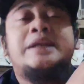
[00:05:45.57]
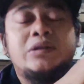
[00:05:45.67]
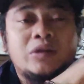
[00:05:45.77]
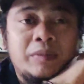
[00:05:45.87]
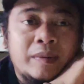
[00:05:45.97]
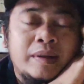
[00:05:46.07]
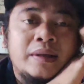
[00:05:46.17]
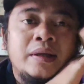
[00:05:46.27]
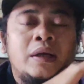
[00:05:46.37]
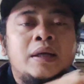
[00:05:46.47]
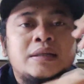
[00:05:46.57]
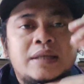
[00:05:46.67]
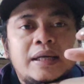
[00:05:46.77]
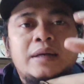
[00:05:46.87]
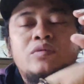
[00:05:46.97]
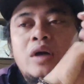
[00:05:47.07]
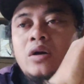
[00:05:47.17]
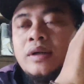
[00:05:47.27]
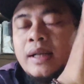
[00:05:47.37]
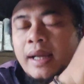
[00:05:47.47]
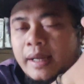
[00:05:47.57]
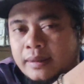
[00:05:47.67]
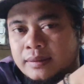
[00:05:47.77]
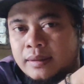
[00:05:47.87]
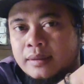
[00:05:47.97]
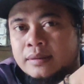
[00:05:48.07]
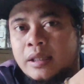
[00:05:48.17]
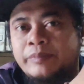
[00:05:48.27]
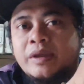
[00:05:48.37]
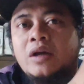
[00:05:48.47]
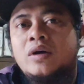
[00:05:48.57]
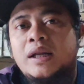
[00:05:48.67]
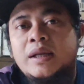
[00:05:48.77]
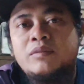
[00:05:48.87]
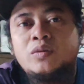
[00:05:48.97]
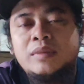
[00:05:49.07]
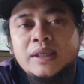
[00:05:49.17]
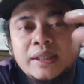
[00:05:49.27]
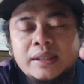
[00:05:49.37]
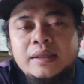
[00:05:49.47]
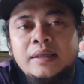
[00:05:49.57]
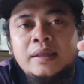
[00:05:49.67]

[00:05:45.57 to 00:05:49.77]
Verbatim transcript: gitu teman-teman saya nggak buka online tapi kalau kalian mau beli